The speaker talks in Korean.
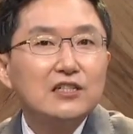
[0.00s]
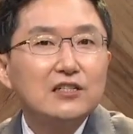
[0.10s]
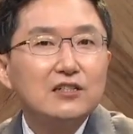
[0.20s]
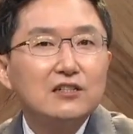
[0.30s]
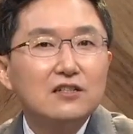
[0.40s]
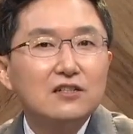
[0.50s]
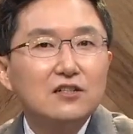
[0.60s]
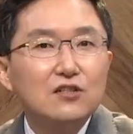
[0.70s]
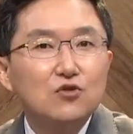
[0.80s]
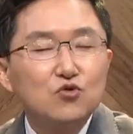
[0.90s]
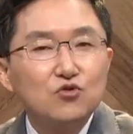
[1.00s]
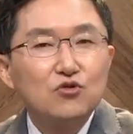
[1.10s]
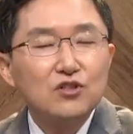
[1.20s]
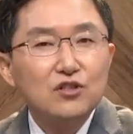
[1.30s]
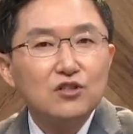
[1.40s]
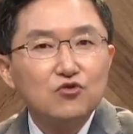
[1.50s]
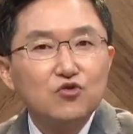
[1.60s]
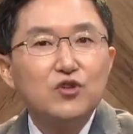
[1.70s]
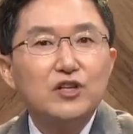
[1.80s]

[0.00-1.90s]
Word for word: 이, 유, 이,